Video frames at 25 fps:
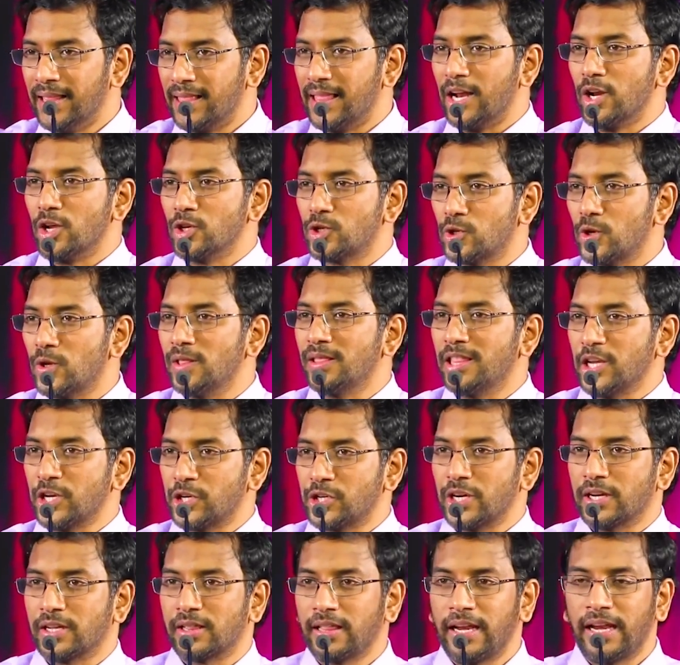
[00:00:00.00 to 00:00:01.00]
తన సొంత
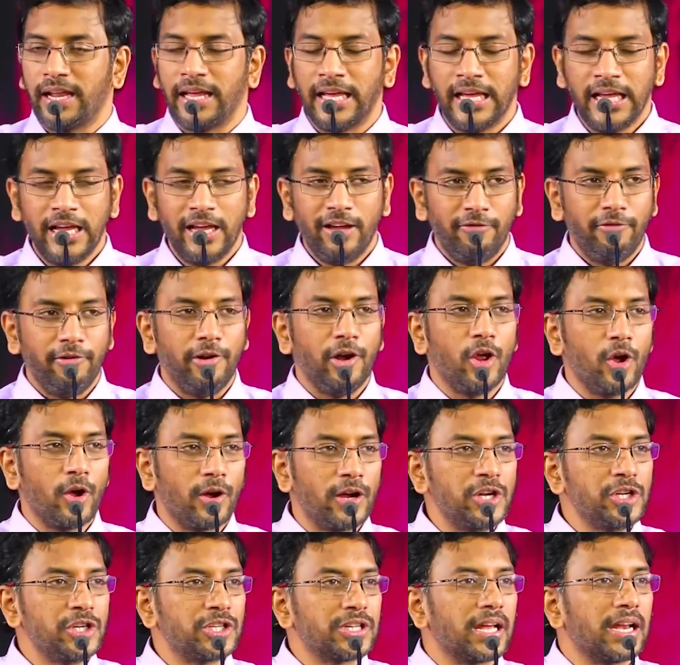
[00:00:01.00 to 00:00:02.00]
శక్తిని
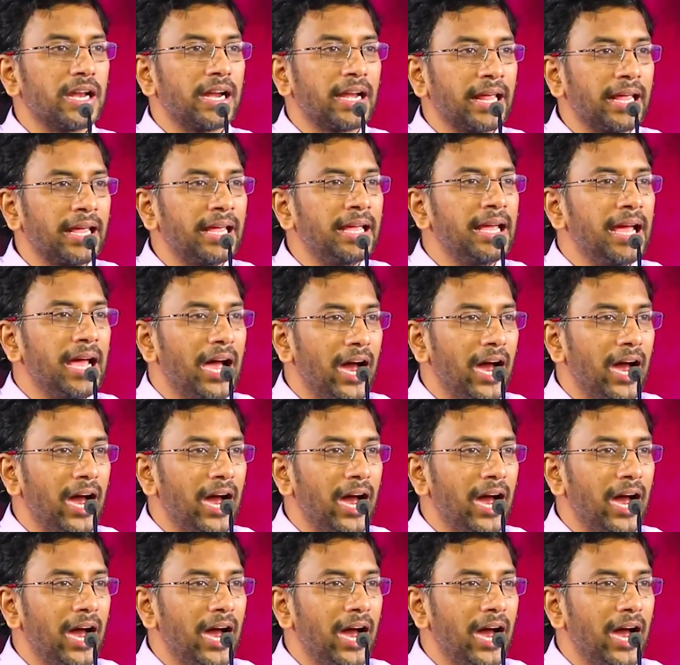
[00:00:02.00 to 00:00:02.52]
వినియోగించాలని